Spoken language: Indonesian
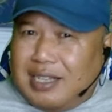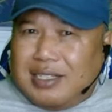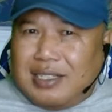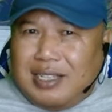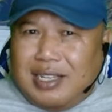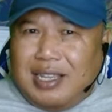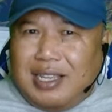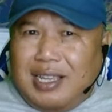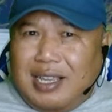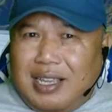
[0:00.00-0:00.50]

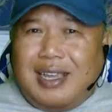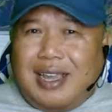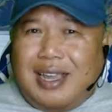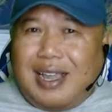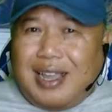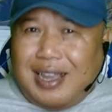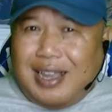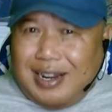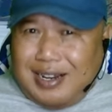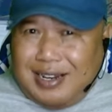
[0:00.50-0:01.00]
sendi
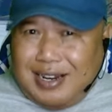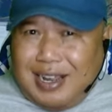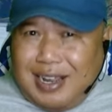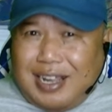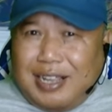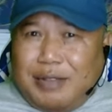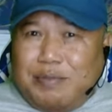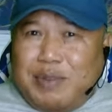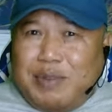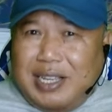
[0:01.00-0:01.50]
karena
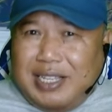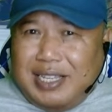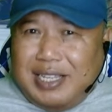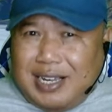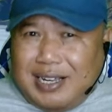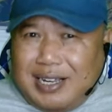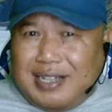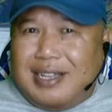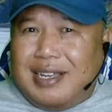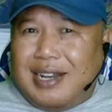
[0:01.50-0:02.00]
akan banyak
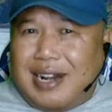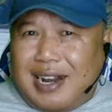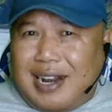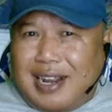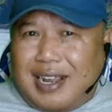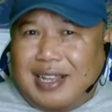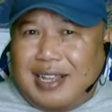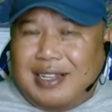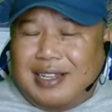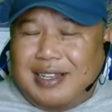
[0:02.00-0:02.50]

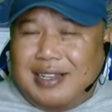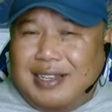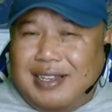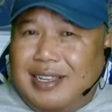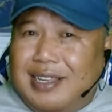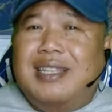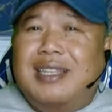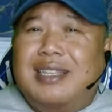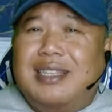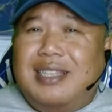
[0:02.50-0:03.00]
gerakan
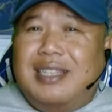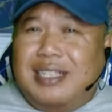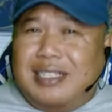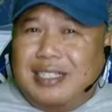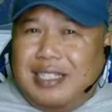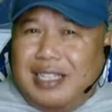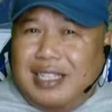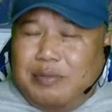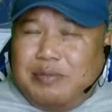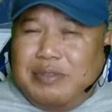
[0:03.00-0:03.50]
di
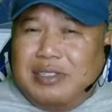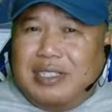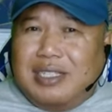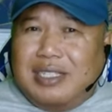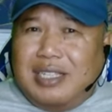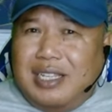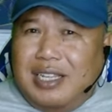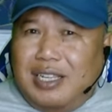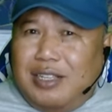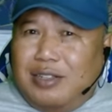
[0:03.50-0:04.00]
setiap
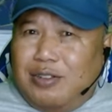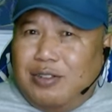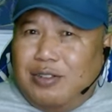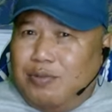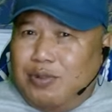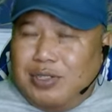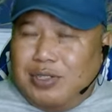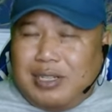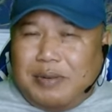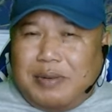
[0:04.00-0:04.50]
seni
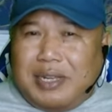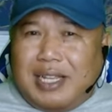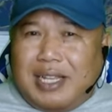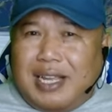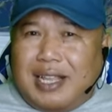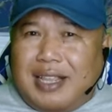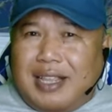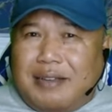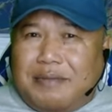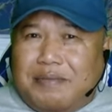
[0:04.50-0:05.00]
tubuh sobat
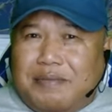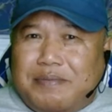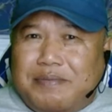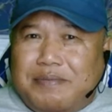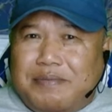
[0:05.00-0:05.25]
alam.